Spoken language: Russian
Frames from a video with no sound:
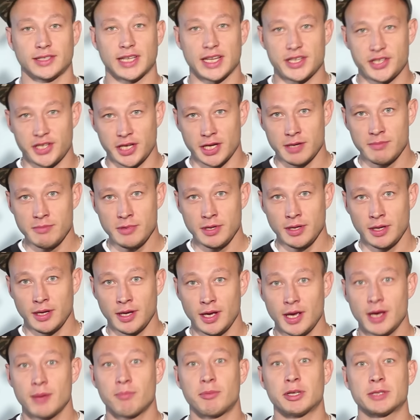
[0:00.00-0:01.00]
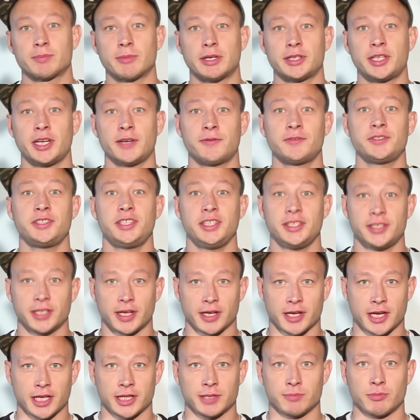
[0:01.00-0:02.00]
Зачем? Посмотрев
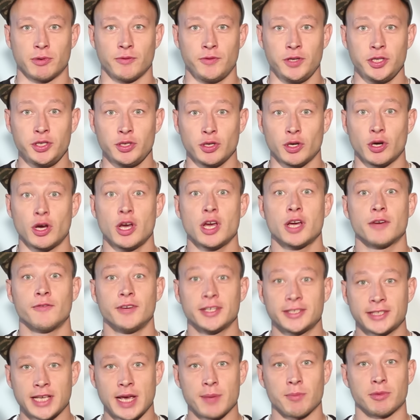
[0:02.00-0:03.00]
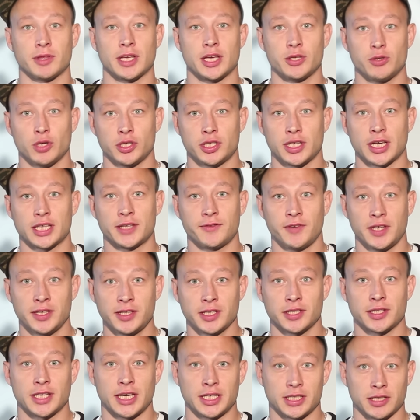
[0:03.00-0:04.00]
тизер к этому видео, вы сами найдете
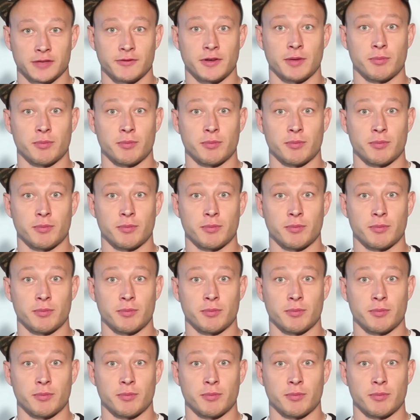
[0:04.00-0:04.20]
ответы на этот